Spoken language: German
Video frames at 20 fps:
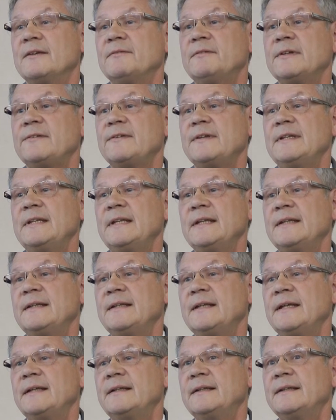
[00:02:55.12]
Wir sind in
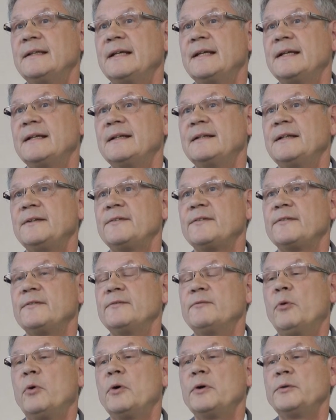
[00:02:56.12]
den
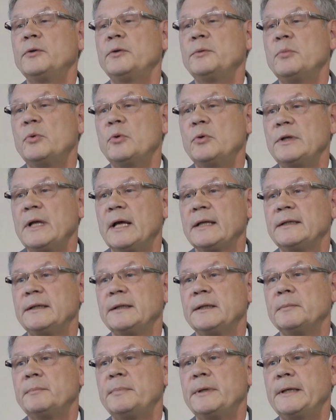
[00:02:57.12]
letzten Wochen und Monaten
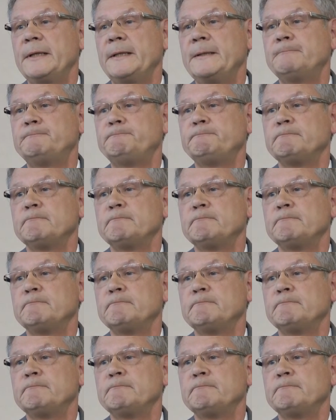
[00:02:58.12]
dabei,